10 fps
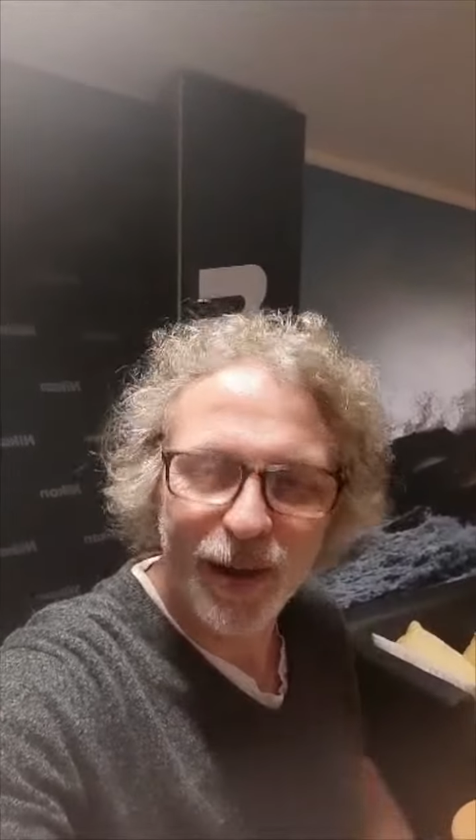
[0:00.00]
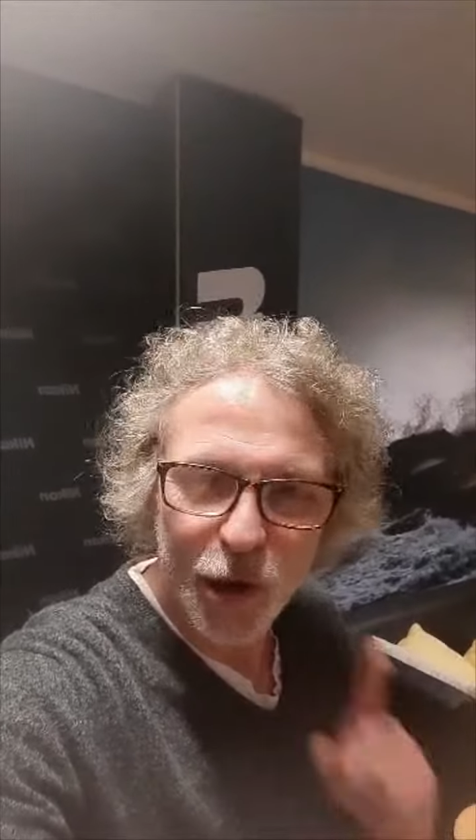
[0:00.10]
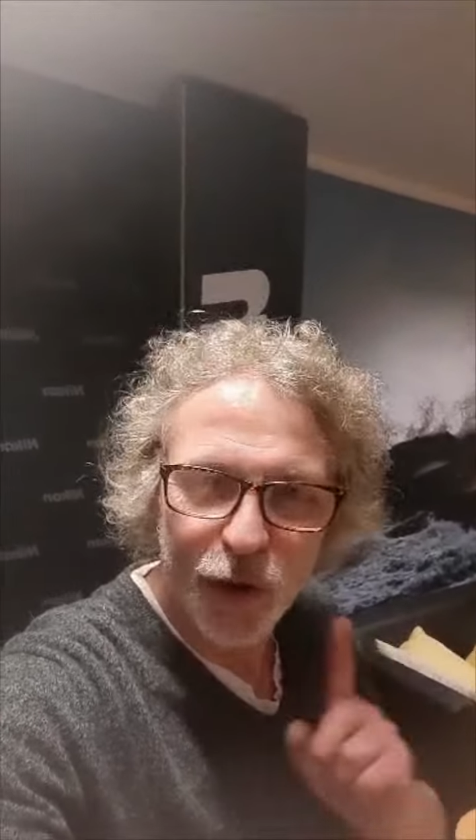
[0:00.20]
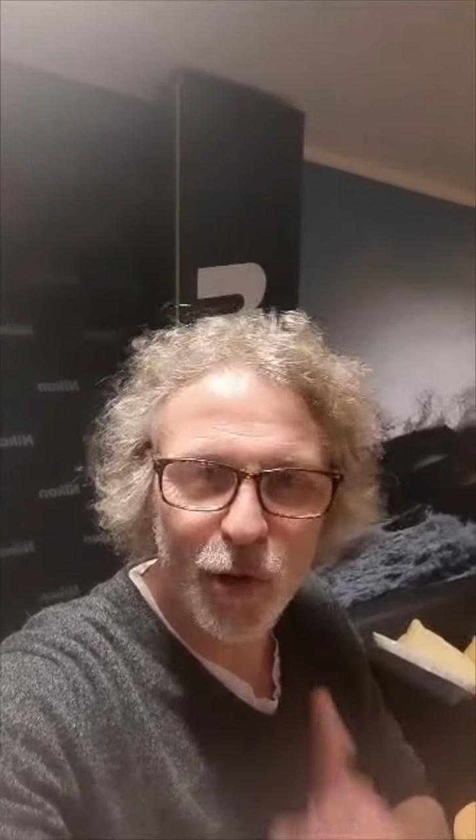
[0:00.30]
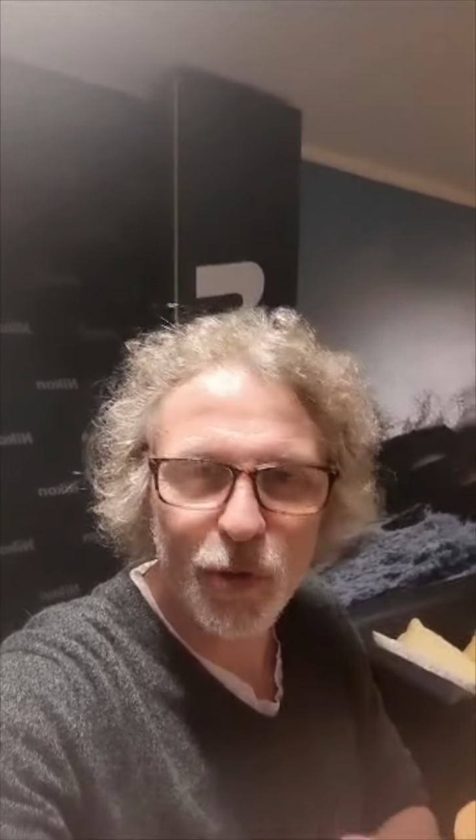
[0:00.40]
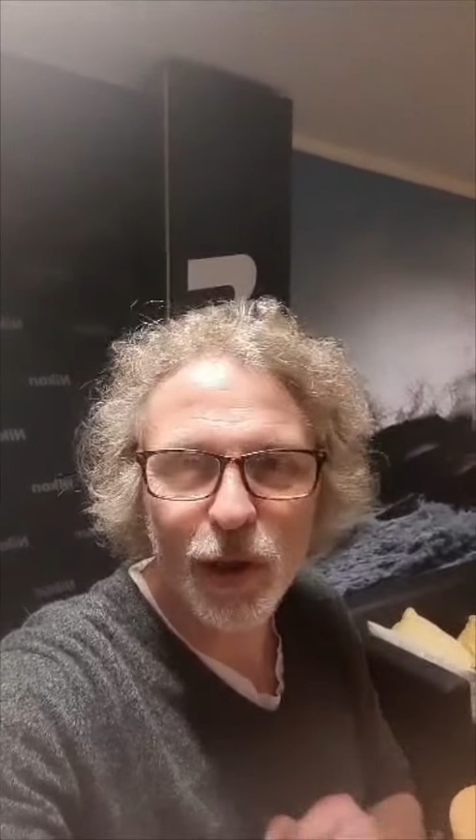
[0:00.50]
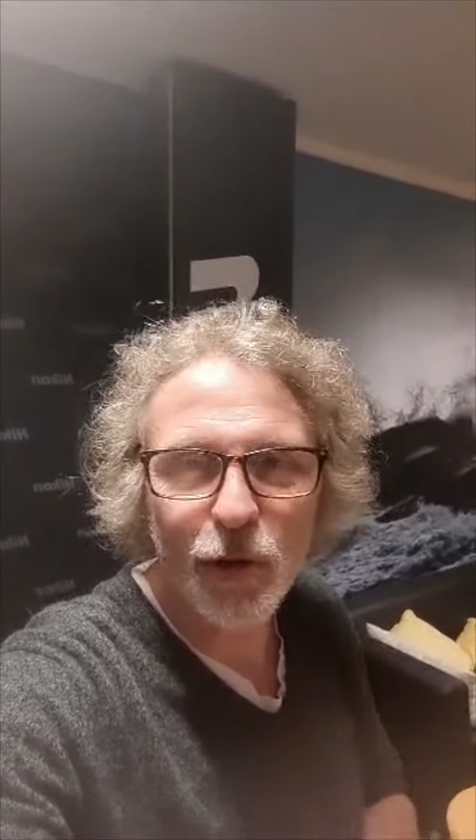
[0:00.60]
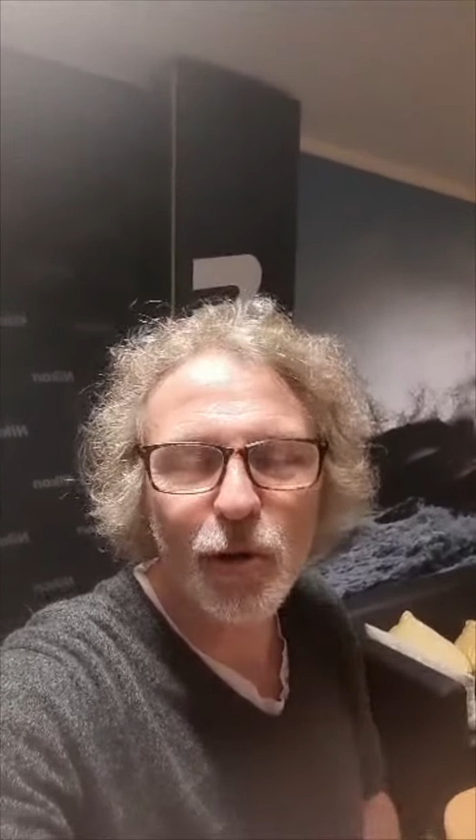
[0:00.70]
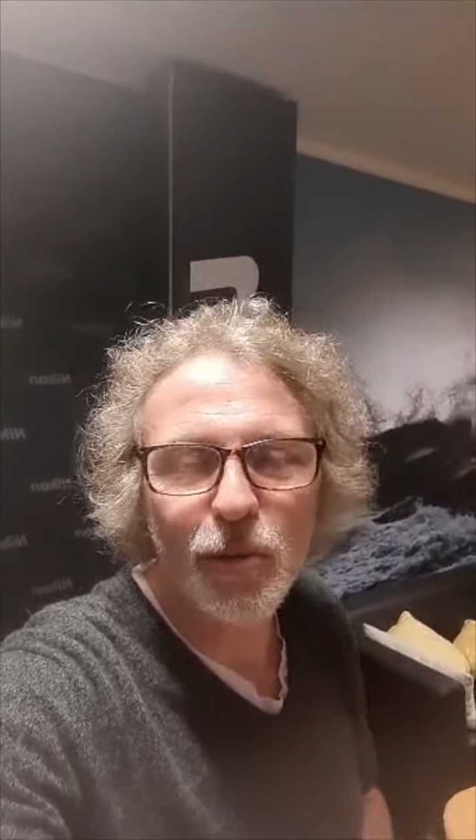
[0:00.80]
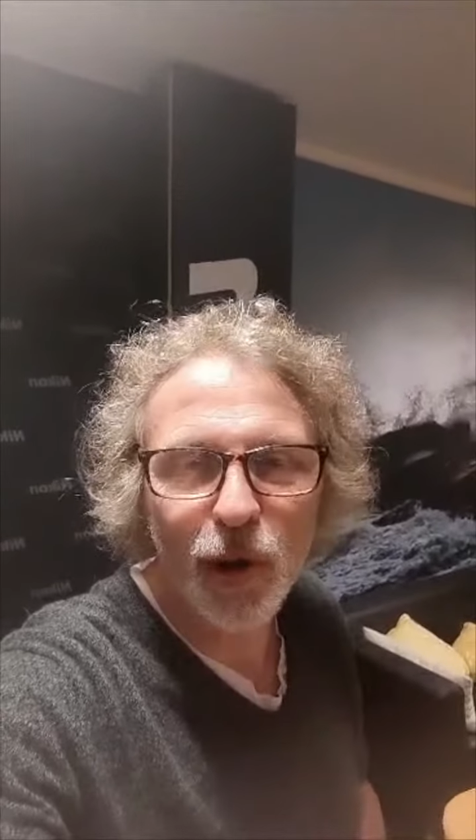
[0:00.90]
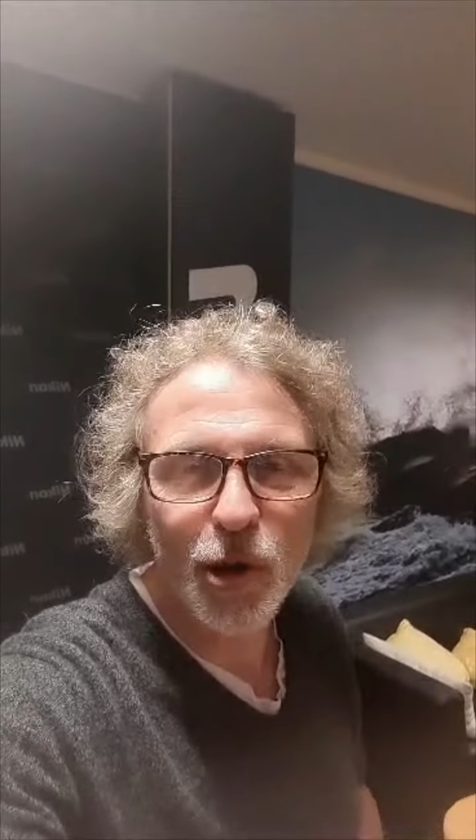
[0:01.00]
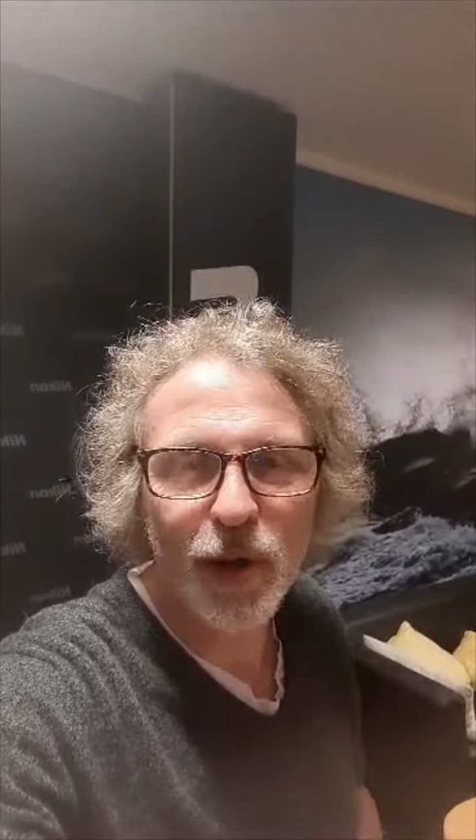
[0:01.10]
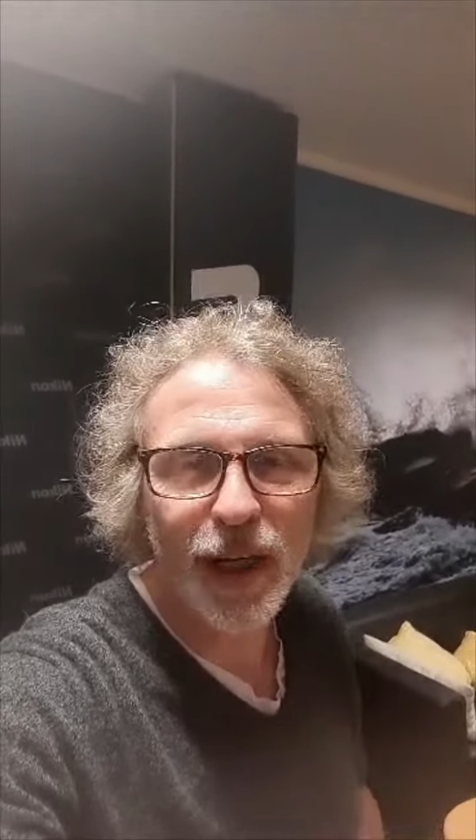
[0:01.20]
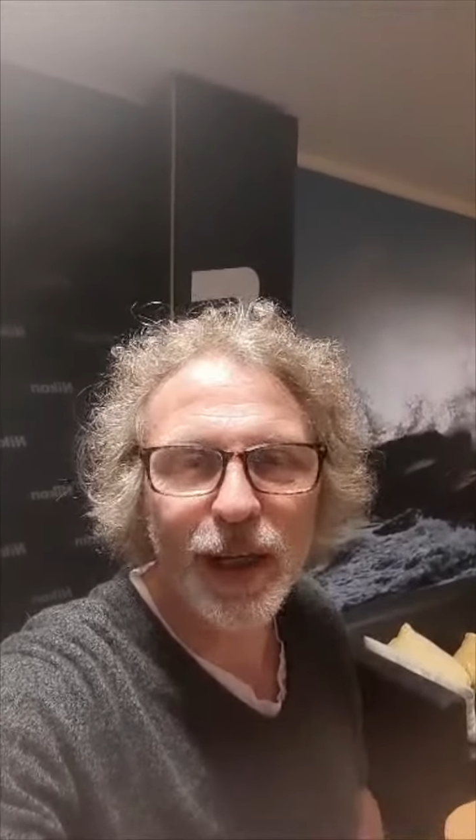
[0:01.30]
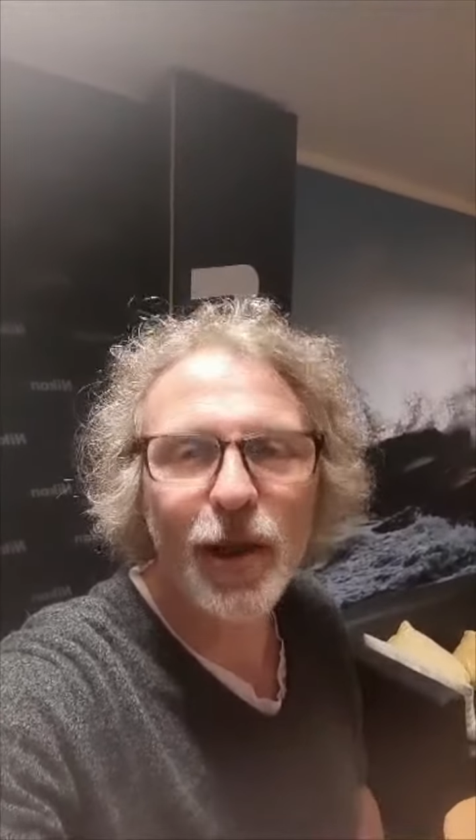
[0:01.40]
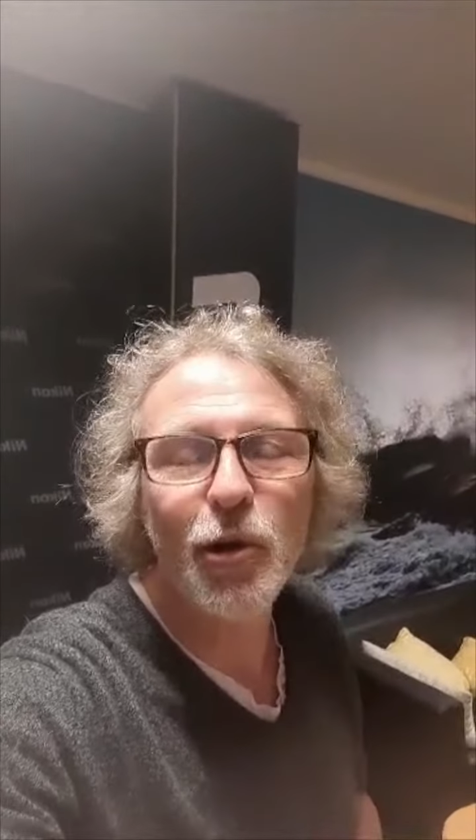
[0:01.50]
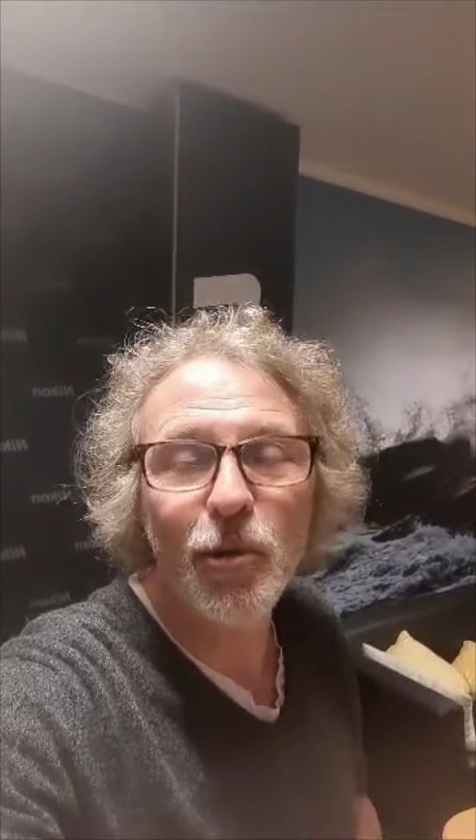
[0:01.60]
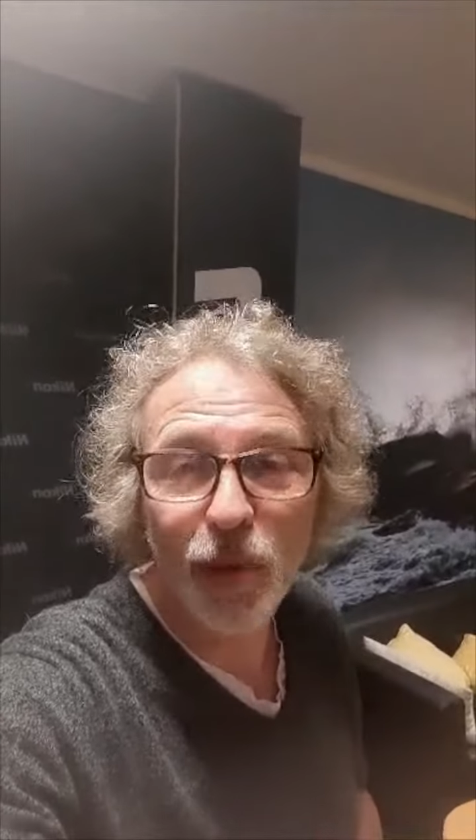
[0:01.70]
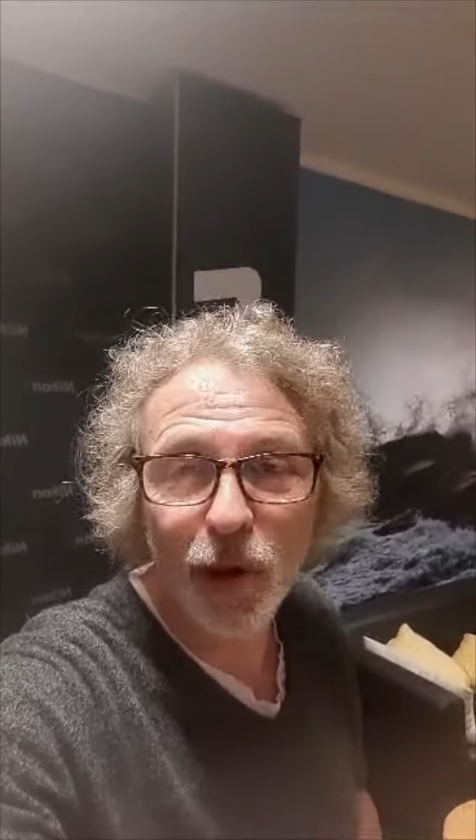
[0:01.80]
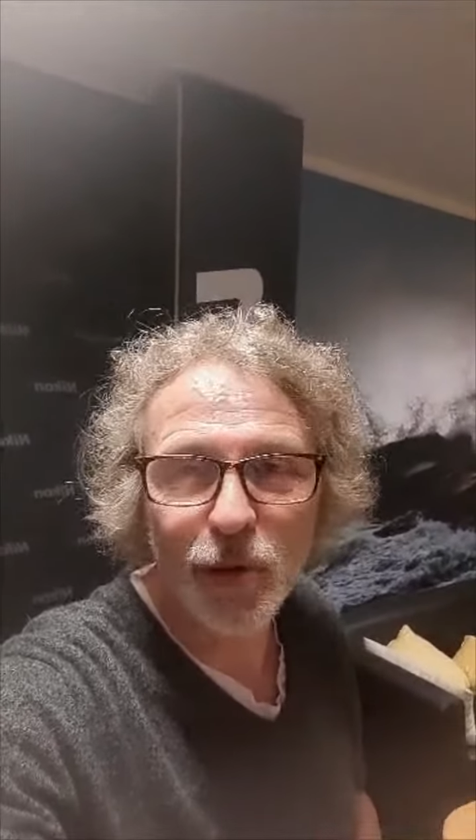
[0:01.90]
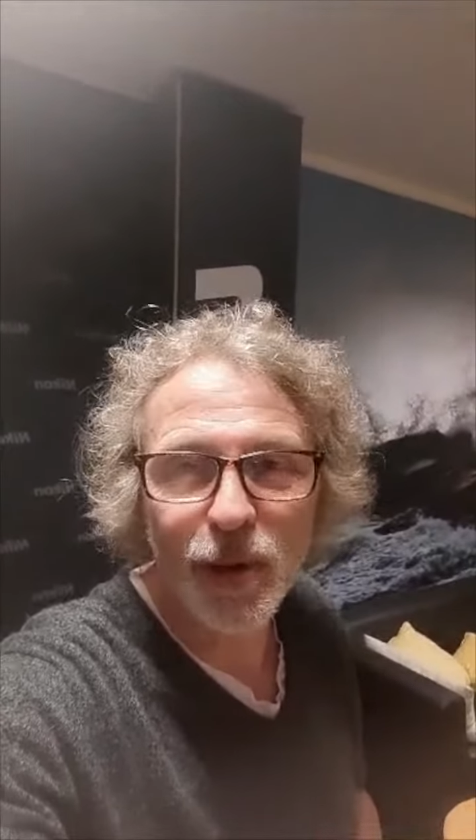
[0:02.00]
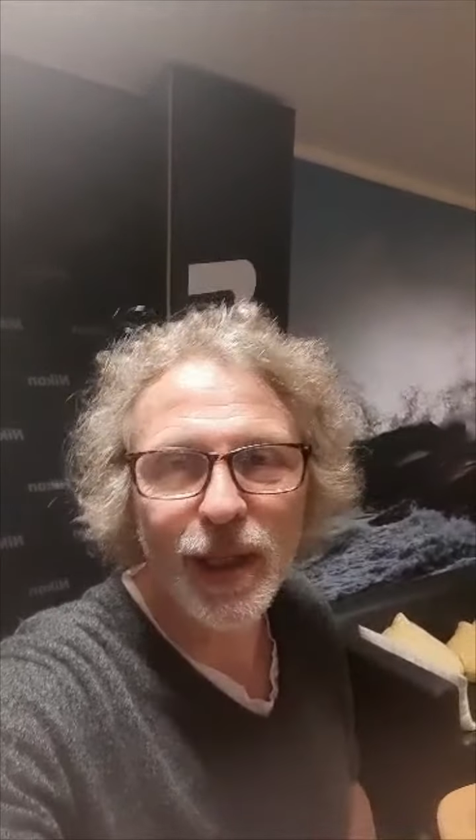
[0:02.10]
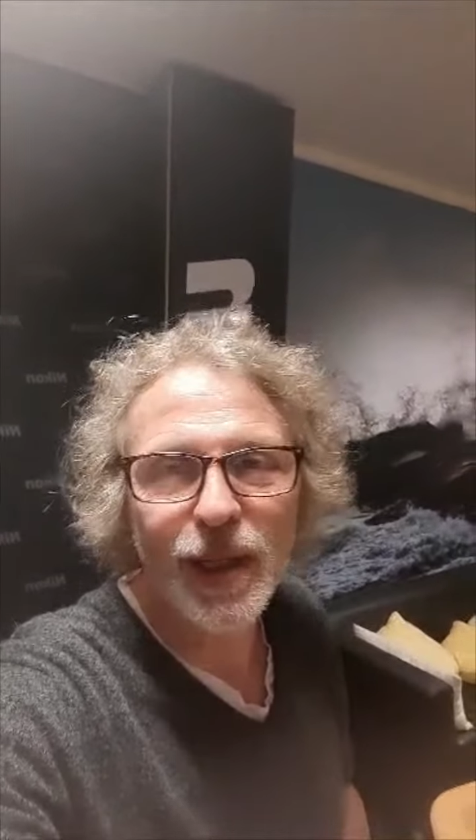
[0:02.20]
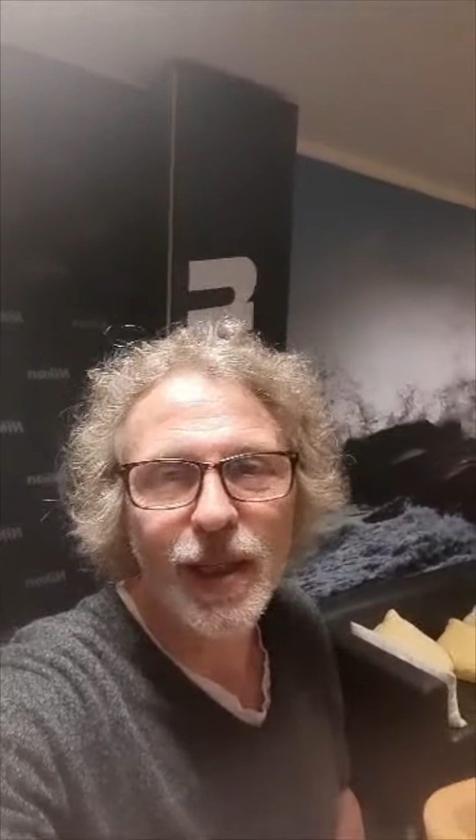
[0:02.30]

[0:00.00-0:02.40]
Je vous souhaite une bonne soirée, une bonne nuit